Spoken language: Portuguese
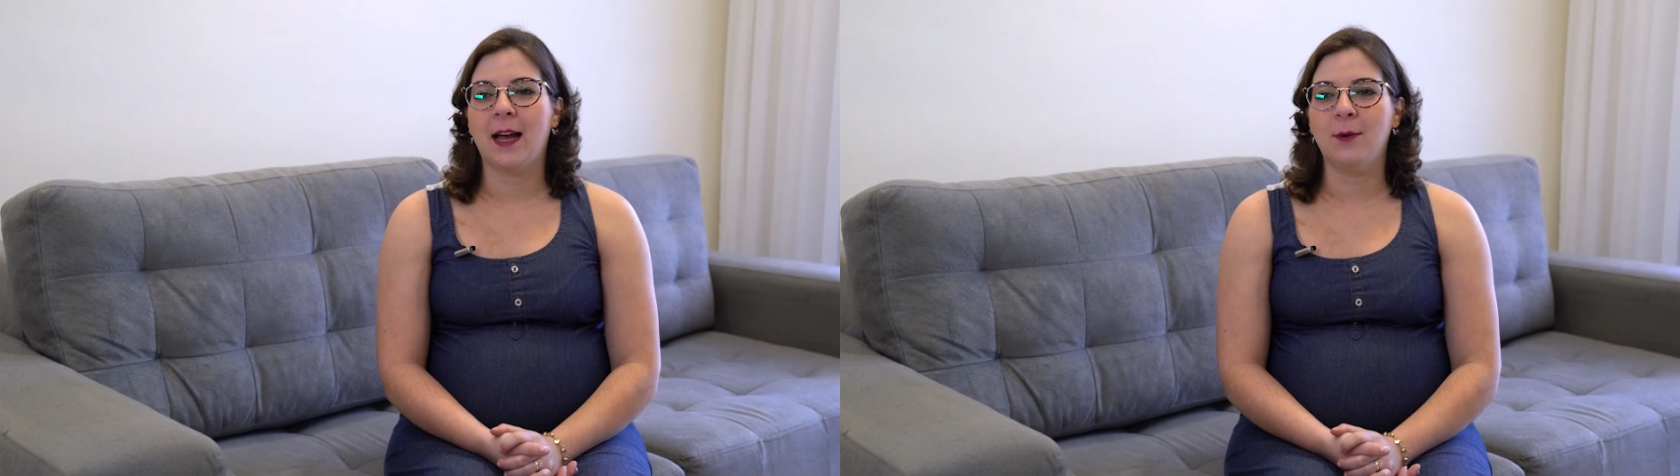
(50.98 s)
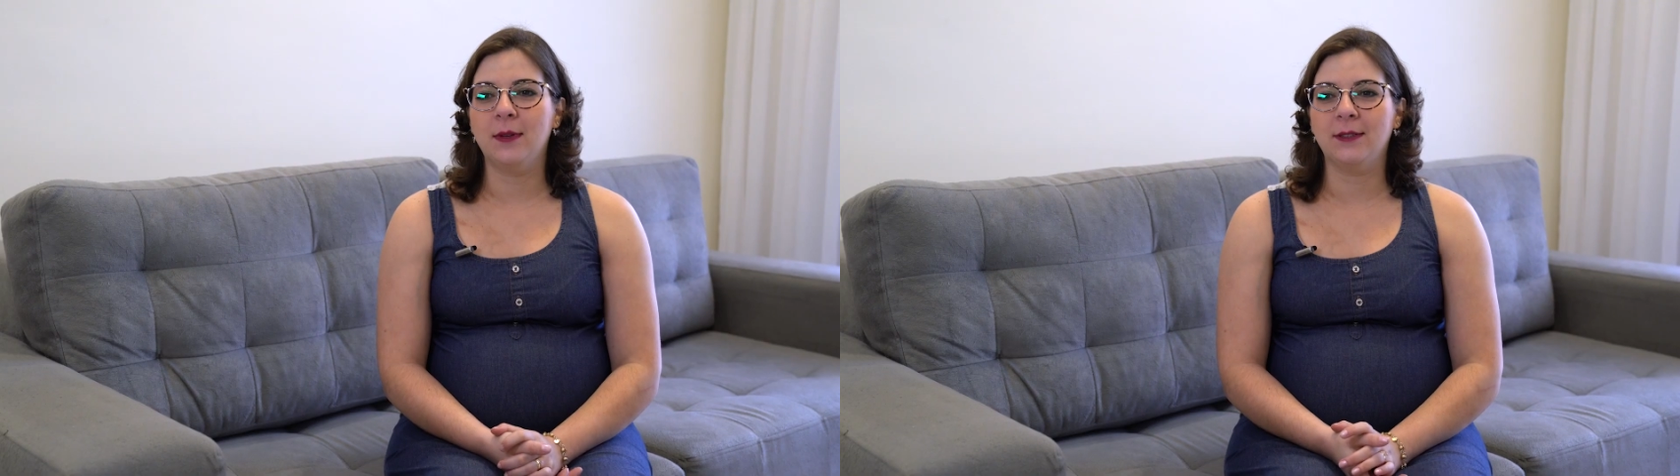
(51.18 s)

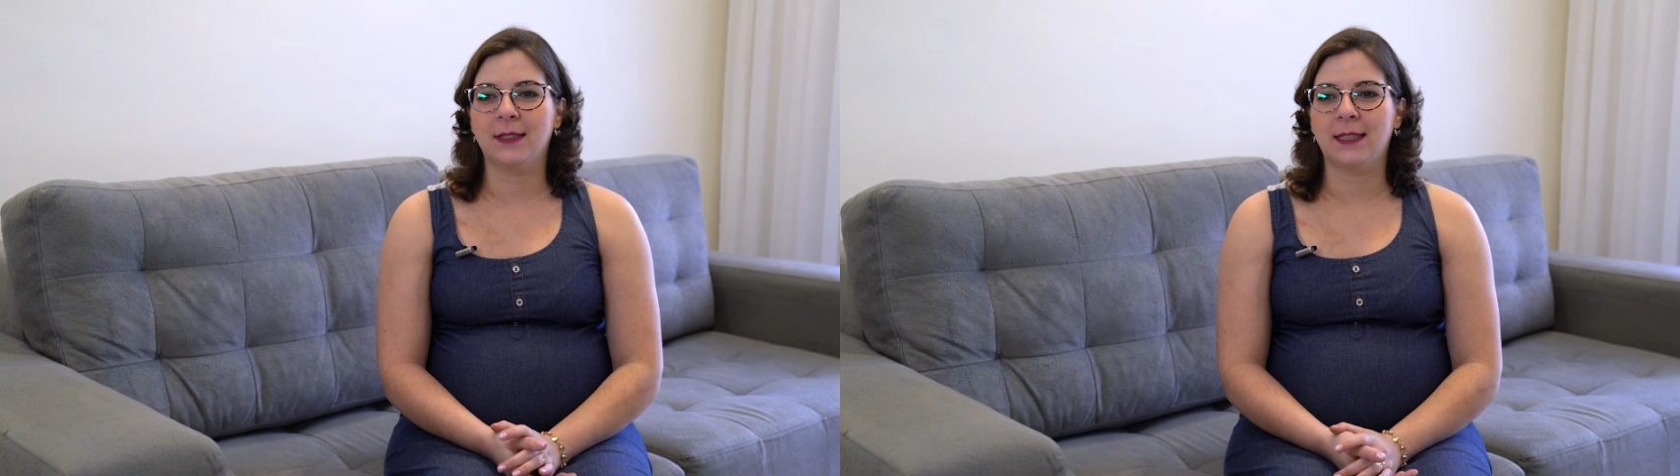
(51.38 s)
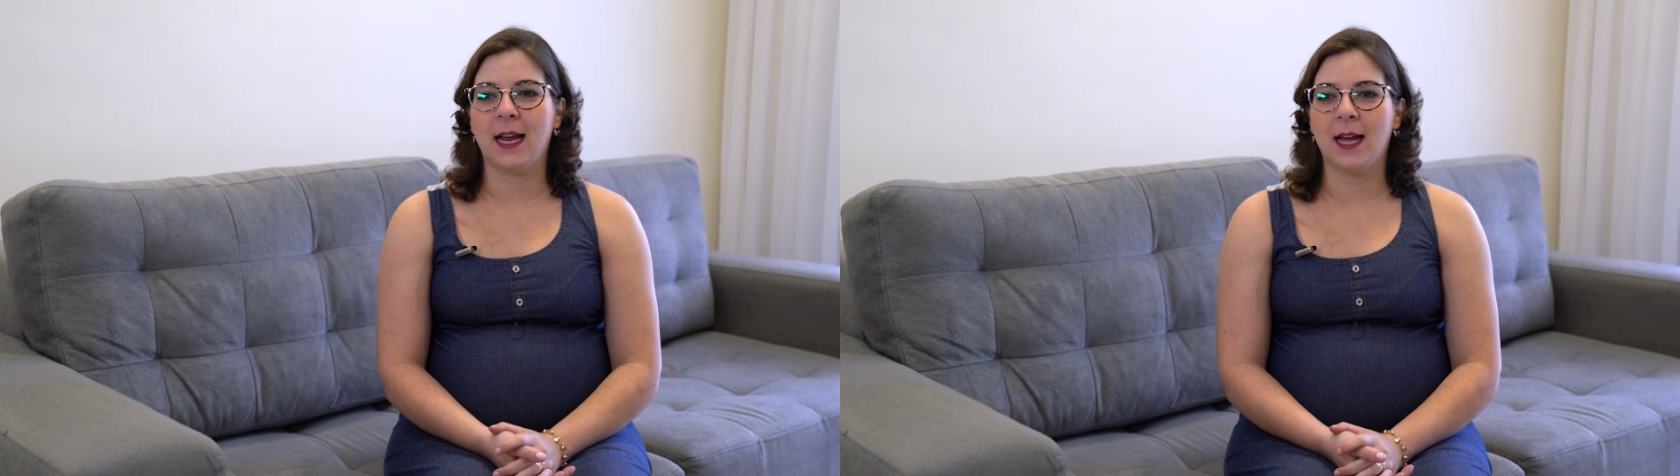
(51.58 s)
Há um ano
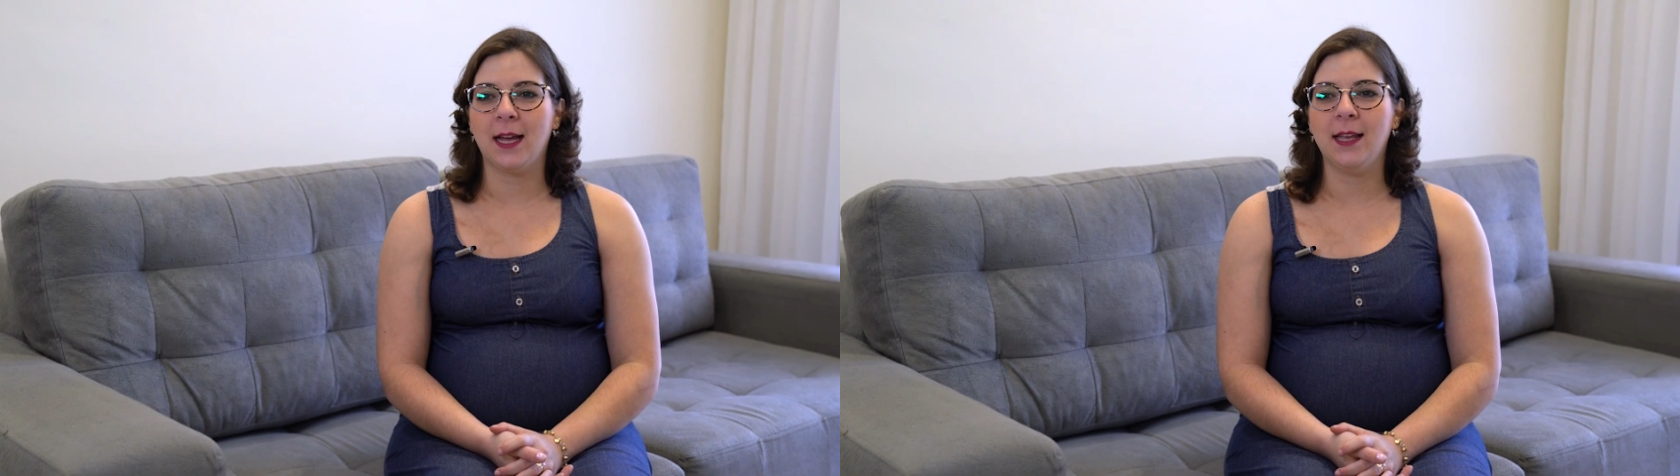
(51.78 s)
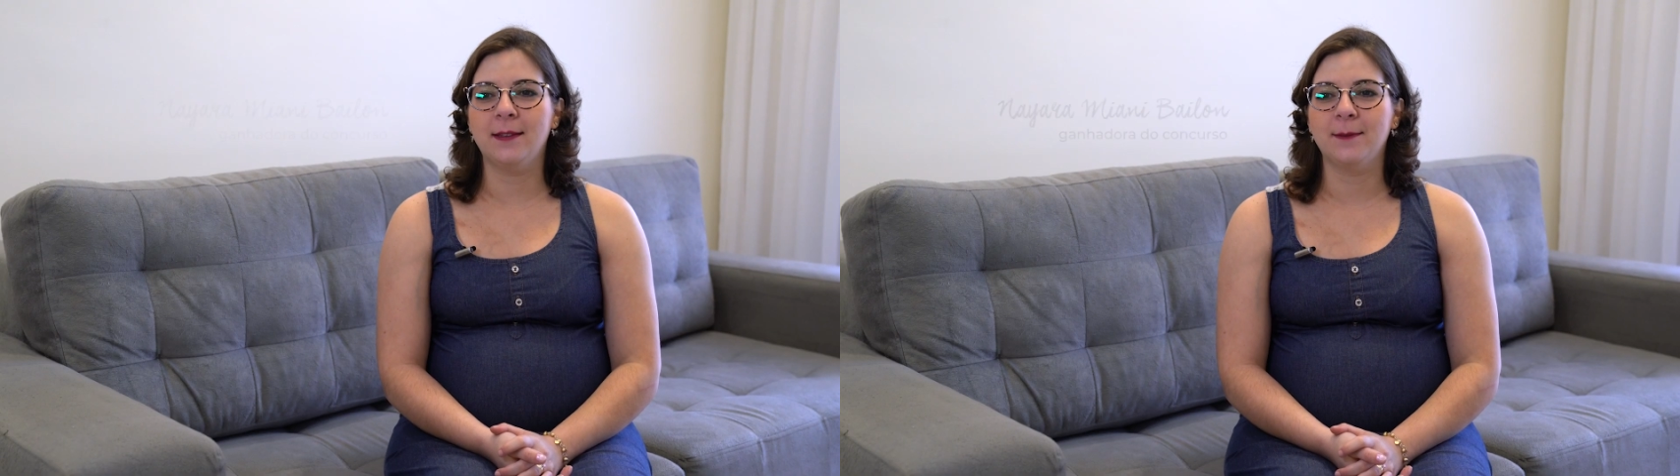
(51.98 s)

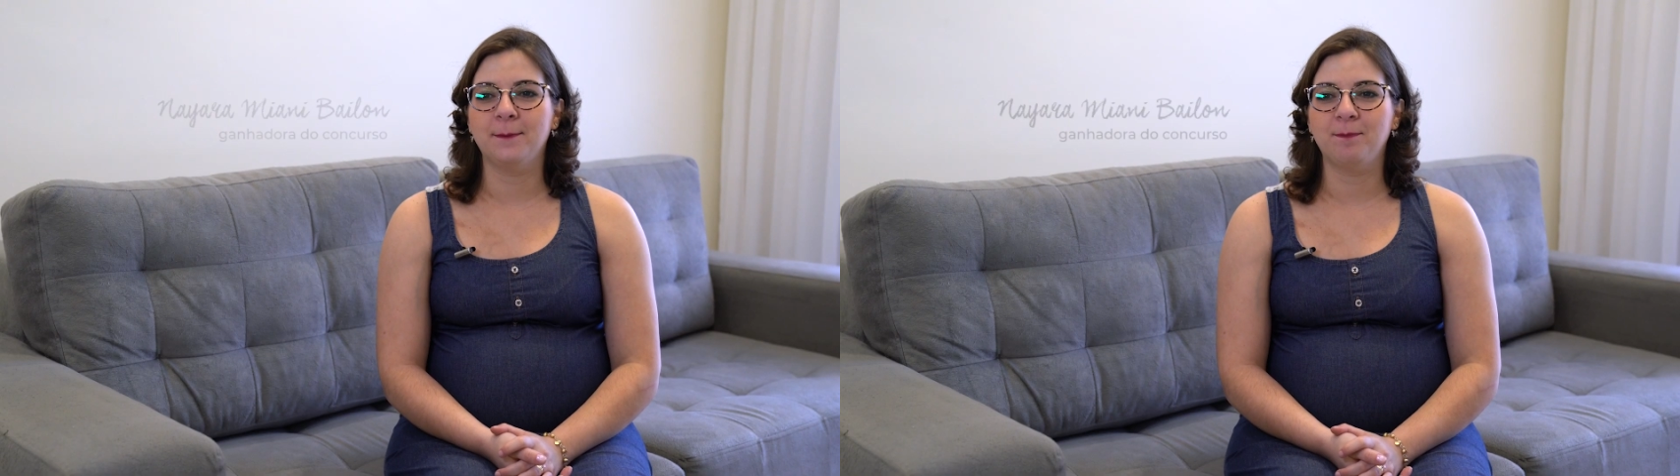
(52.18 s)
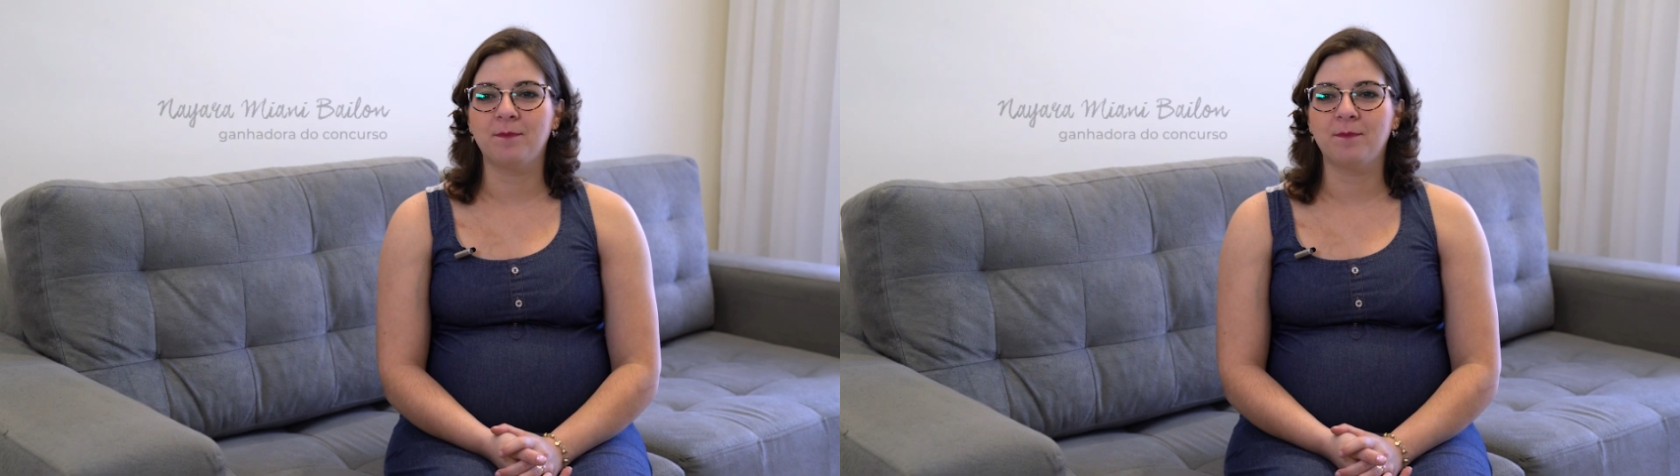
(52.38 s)
atrás,